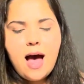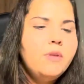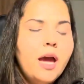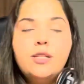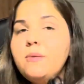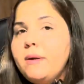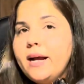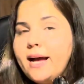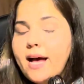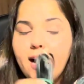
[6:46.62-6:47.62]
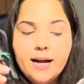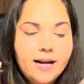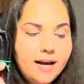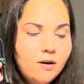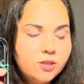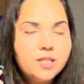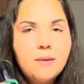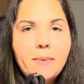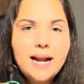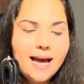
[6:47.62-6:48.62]
Esse é para carregar, ou seja,
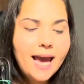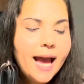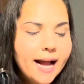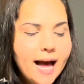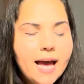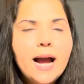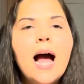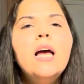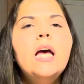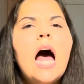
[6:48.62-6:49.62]
para recarregar.